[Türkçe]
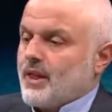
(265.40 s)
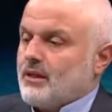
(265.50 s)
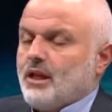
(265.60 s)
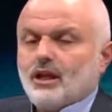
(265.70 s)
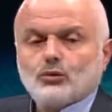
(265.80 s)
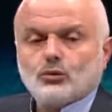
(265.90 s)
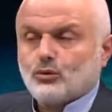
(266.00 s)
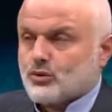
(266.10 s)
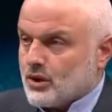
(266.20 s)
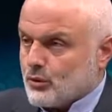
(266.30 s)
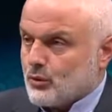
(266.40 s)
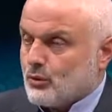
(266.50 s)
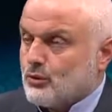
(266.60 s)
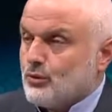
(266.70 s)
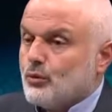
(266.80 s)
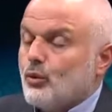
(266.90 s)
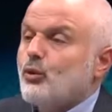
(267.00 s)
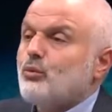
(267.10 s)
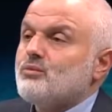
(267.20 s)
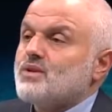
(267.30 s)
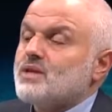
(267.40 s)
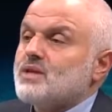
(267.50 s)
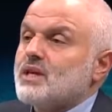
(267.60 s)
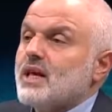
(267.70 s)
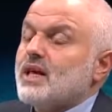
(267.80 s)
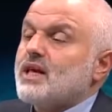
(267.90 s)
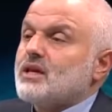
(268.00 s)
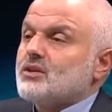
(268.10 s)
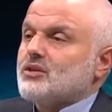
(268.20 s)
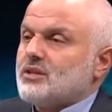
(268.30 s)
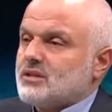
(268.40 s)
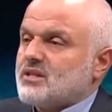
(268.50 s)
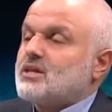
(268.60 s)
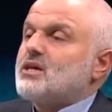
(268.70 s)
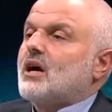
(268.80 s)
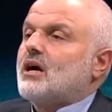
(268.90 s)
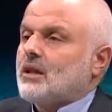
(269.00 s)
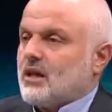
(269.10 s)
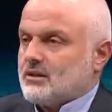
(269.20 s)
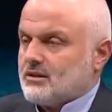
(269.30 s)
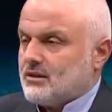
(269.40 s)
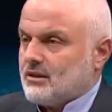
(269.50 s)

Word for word: Nerede olursanız olun ölüm size erişir, sizi yakalar.